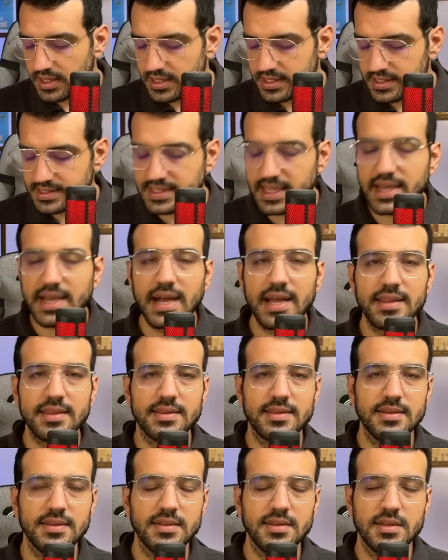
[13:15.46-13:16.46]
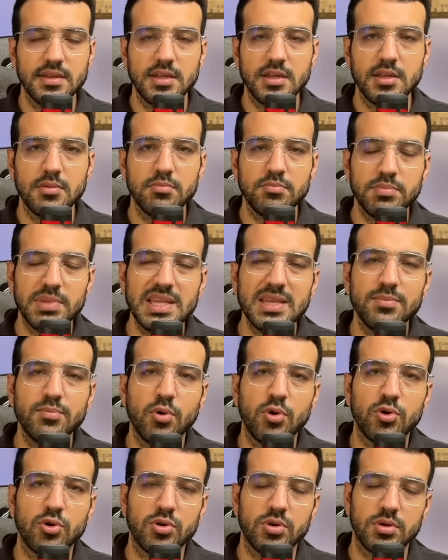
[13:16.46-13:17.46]
Sekantı 1
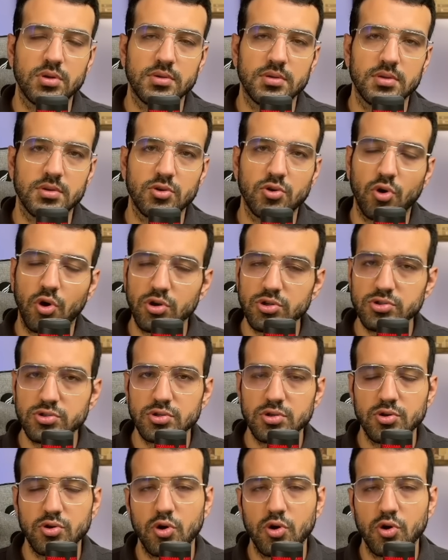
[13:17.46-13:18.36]
bölü kos,